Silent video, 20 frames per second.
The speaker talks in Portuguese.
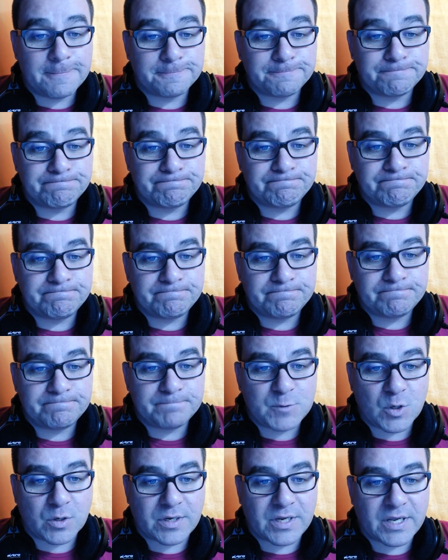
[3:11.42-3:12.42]

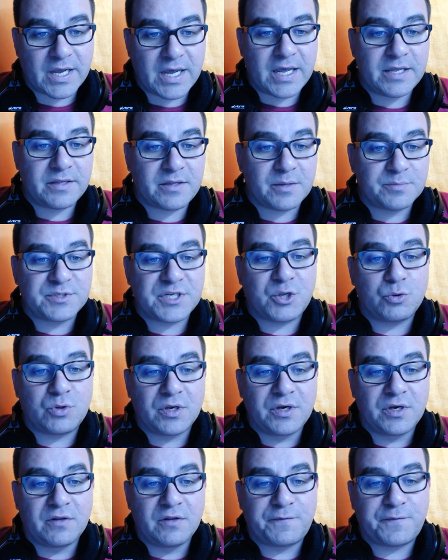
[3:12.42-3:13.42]
Um, ok, temos aqui o
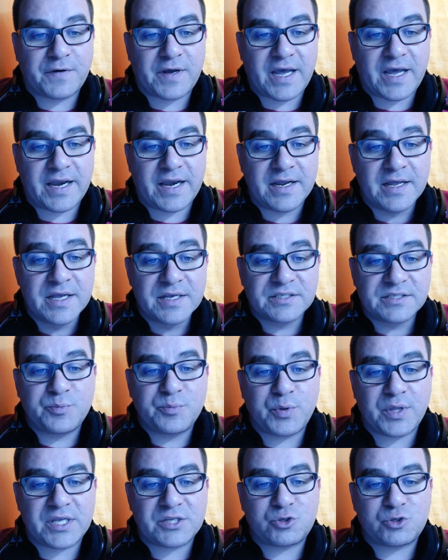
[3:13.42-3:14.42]
Danilo Ferreira.
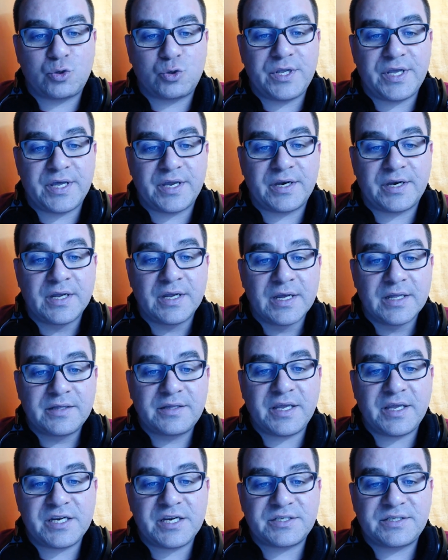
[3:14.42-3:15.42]
Se pudesse escolher
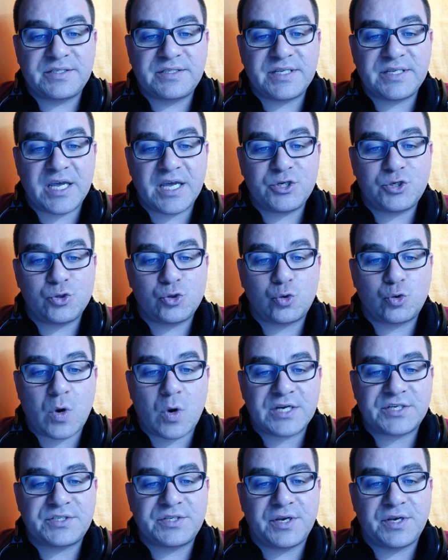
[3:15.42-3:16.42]
três desejos,
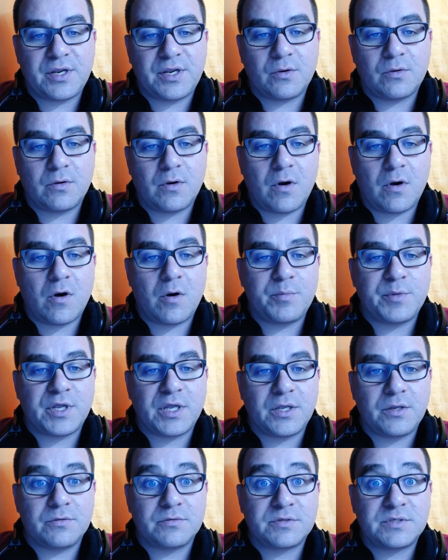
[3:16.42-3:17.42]
quais seriam? Oh,
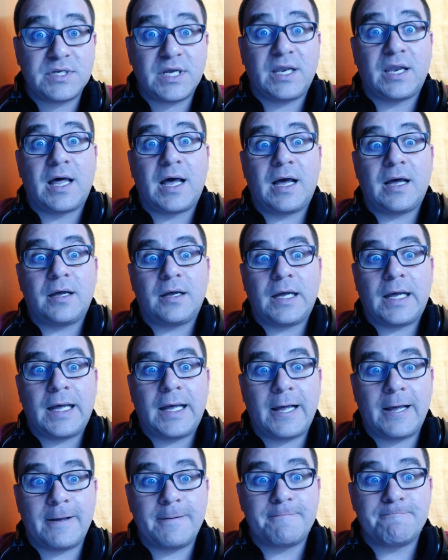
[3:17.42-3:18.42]
amiguinho, sei
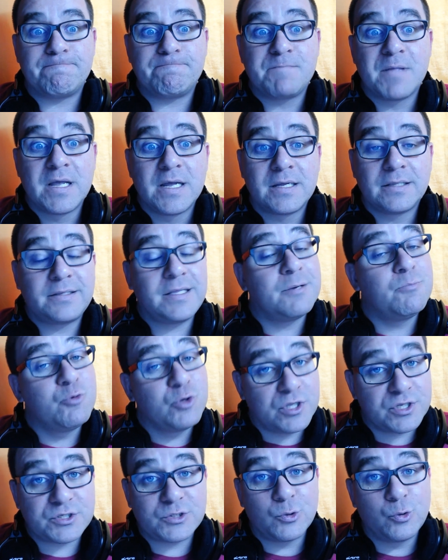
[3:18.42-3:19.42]
lá. Um, ter
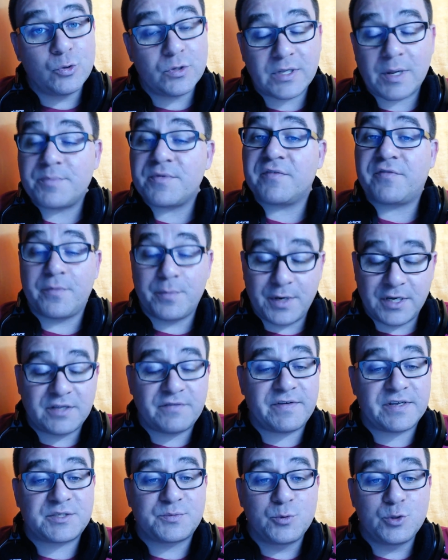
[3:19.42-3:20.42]
muita saúde, que a minha
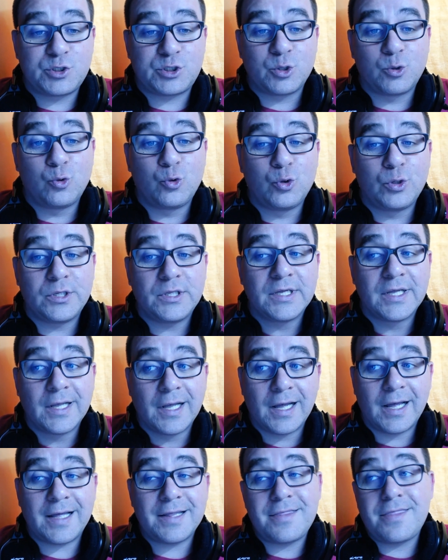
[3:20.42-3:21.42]
família tivesse muita saúde,
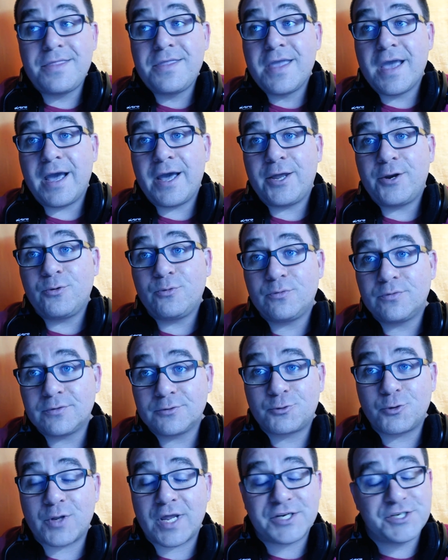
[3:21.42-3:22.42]
uh, dinheiro,
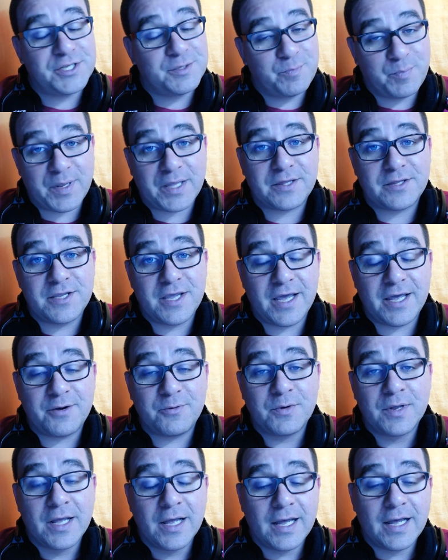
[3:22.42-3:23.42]
toda a gente pede
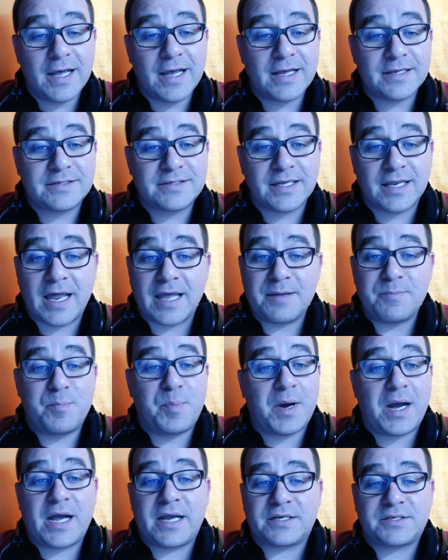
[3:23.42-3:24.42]
dinheiro, uh, sei lá, e
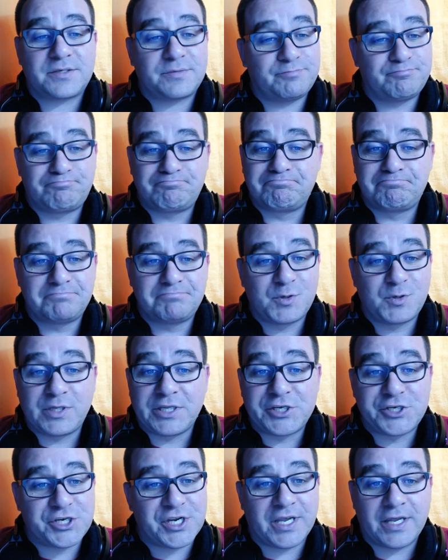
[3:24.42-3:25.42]
paz
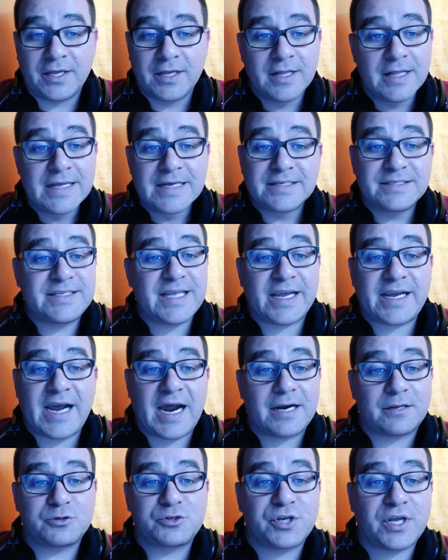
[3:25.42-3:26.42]
clichê. Zé
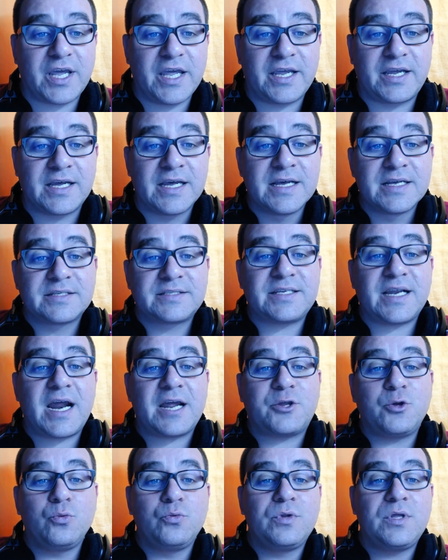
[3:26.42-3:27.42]
Carlos, Rick,
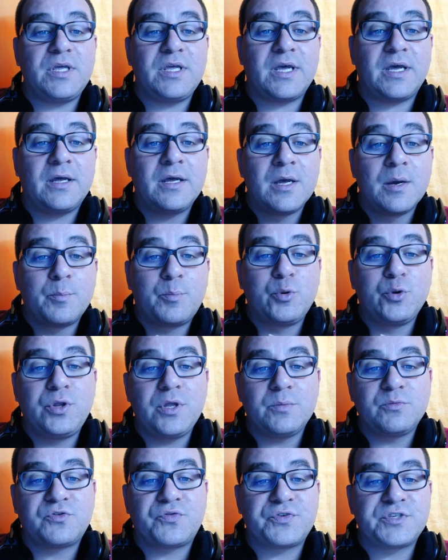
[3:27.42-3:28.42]
será que um dia
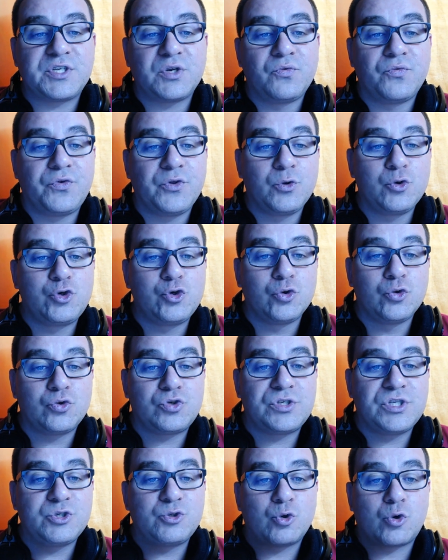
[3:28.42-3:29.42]
podíamos fazer um vídeo
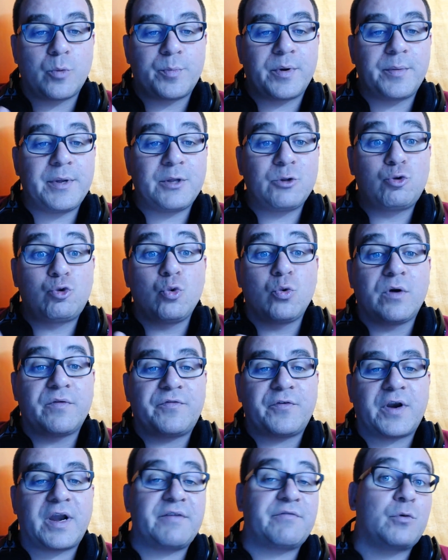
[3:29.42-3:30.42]
juntos? Diz o cumprimento
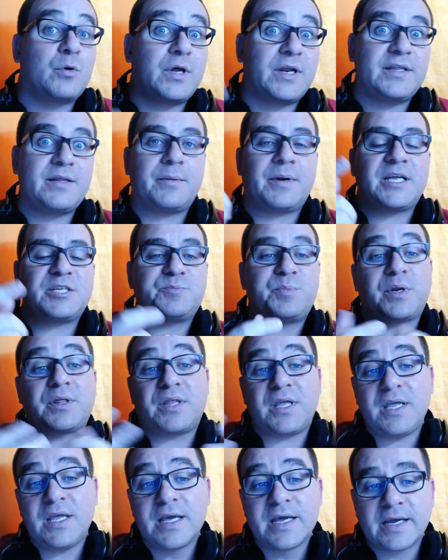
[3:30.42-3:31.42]
Tuga Forever. Um grande abraço para
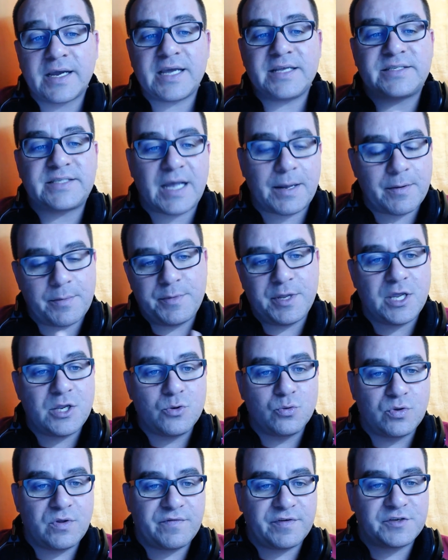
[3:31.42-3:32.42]
ti. Quem sabe,
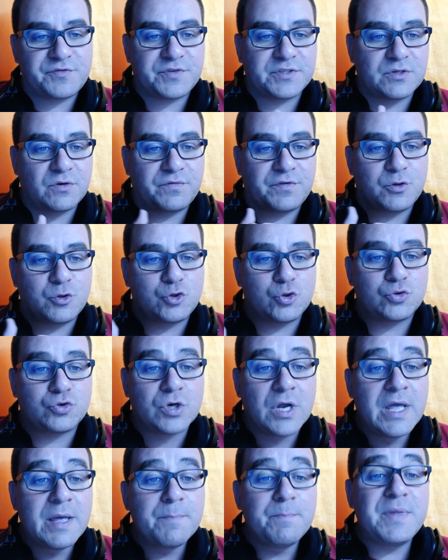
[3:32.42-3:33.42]
amiguinho, um dia vamos fazer um vídeo
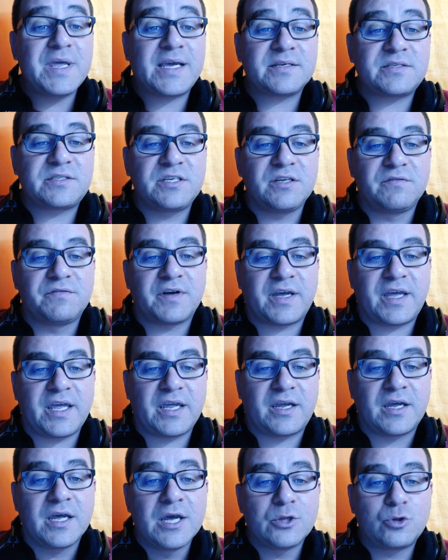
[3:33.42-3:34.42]
juntos. Mica Silva,
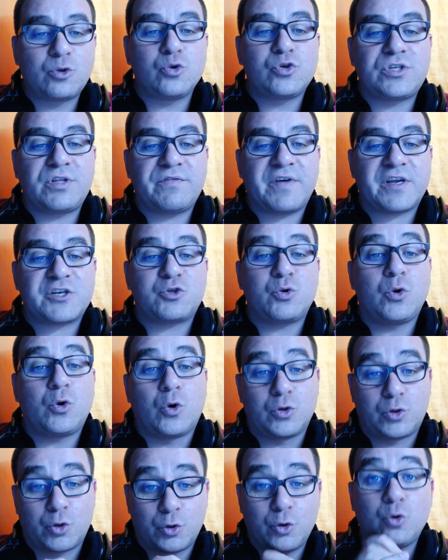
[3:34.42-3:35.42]
Rick, tu estiveste no
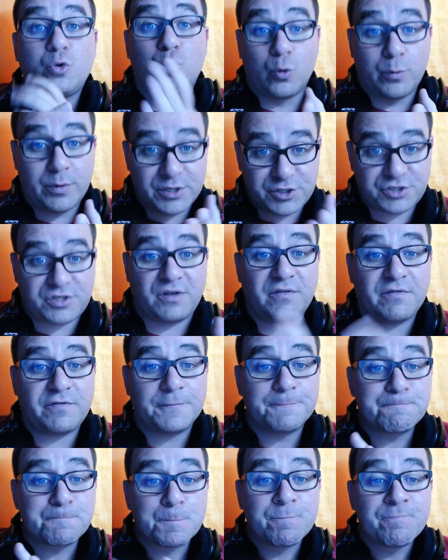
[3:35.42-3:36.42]
encontro de youtubers, Steve